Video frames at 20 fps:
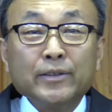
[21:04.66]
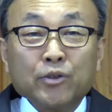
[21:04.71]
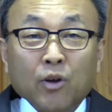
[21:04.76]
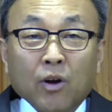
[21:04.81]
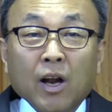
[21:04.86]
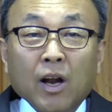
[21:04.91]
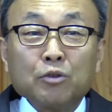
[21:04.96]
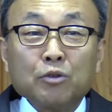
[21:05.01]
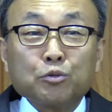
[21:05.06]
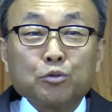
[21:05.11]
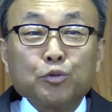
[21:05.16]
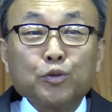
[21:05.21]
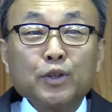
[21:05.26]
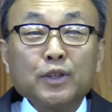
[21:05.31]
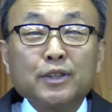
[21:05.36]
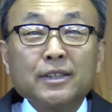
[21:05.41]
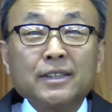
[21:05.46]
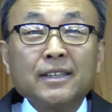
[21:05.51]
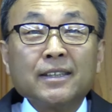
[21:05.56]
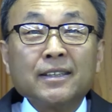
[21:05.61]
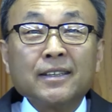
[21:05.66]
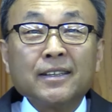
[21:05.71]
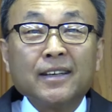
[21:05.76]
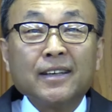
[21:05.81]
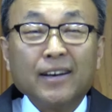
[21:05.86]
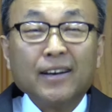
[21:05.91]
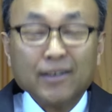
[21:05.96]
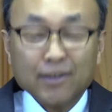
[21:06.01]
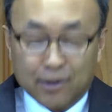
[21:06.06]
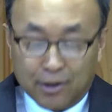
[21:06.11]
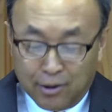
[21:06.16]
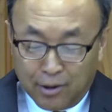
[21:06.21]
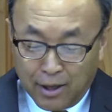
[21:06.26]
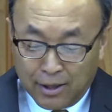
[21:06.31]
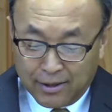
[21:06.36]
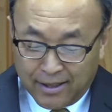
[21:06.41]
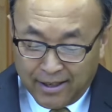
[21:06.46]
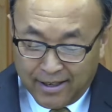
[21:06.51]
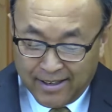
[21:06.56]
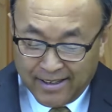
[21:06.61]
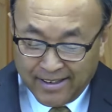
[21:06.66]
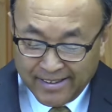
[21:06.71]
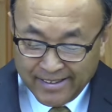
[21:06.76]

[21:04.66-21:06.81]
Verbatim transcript: 절할 수도 있지 어른한테.